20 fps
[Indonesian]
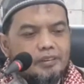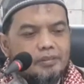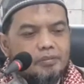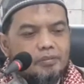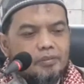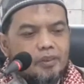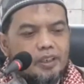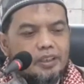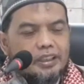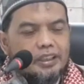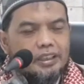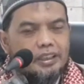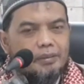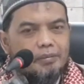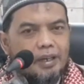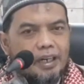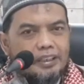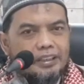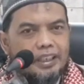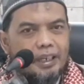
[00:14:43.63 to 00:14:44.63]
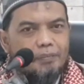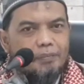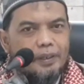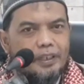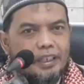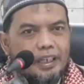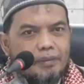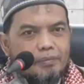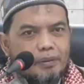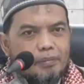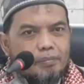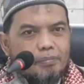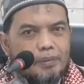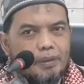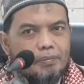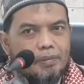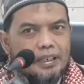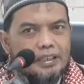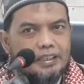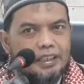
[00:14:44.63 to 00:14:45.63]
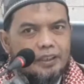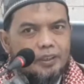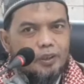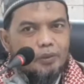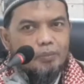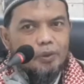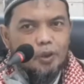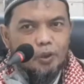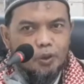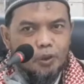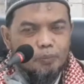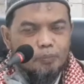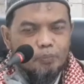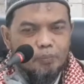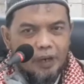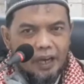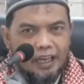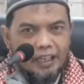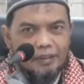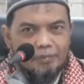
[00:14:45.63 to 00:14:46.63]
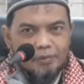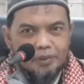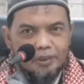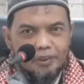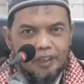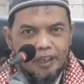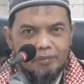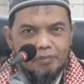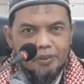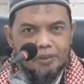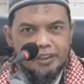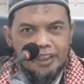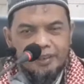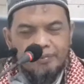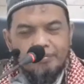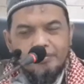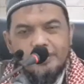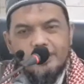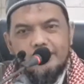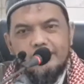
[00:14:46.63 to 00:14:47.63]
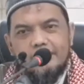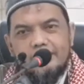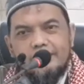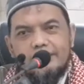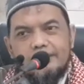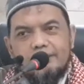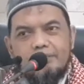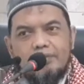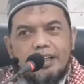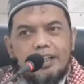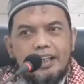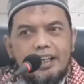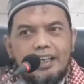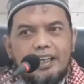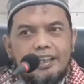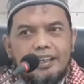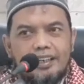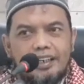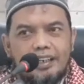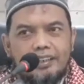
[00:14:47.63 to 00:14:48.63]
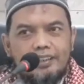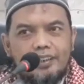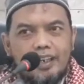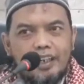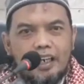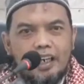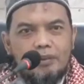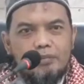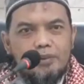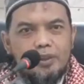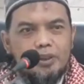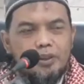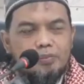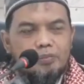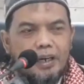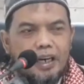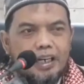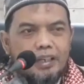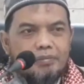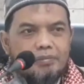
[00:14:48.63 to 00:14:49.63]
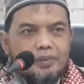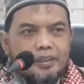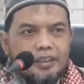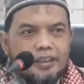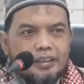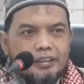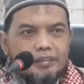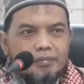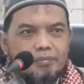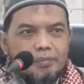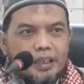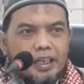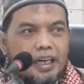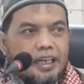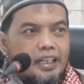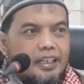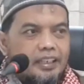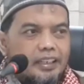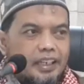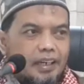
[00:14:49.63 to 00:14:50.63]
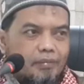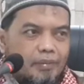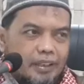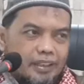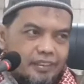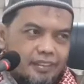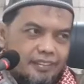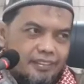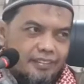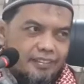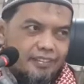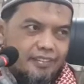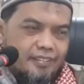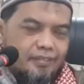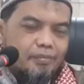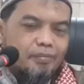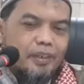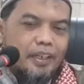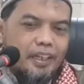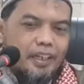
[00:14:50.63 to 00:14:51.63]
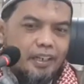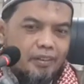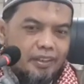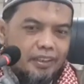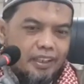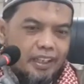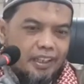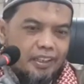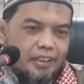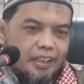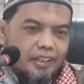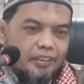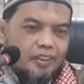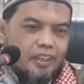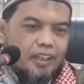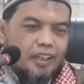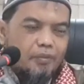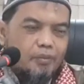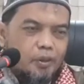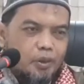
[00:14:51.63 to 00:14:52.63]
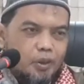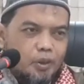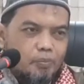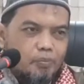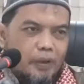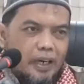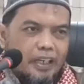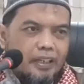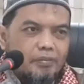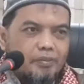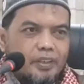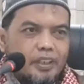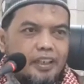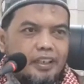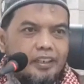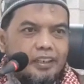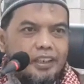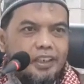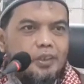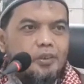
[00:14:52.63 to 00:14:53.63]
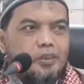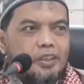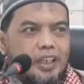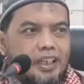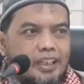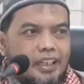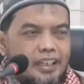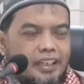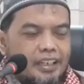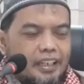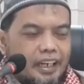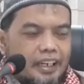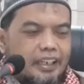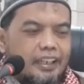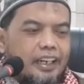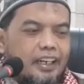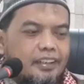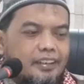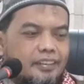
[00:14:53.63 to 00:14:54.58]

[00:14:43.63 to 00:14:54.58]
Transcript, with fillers: Bahwasanya barang siapa yang membebaskan atau menutup aib seorang muslim, maka Allah akan menutup aibnya pada hari kiamat. Pada riwayat lain Allah akan menutup aibnya di dunia dan akhirat.